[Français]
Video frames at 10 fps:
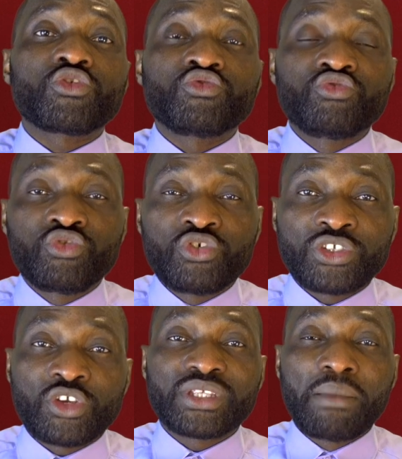chose, quelque
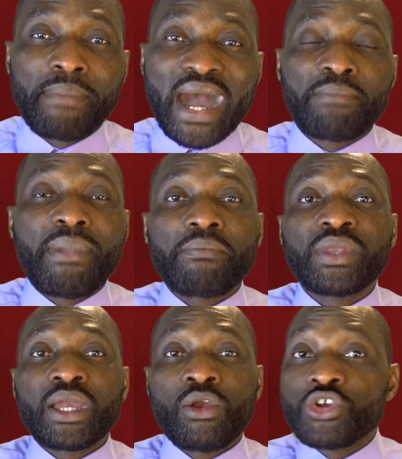chose de mal, même
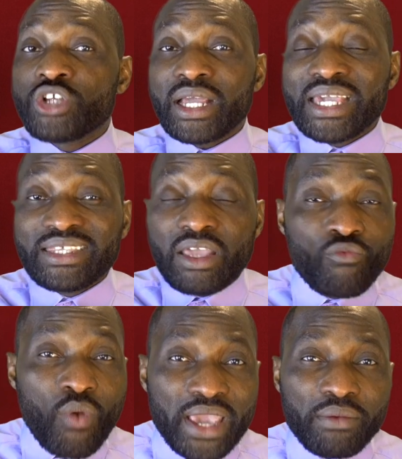les gens qui ne te
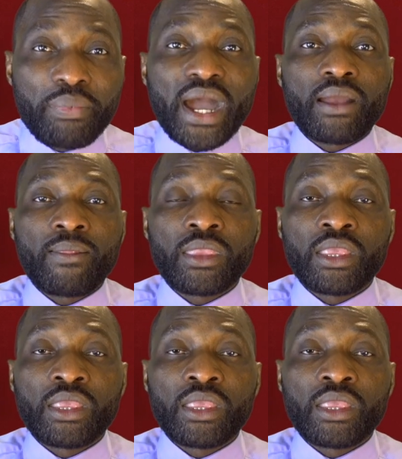voient pas,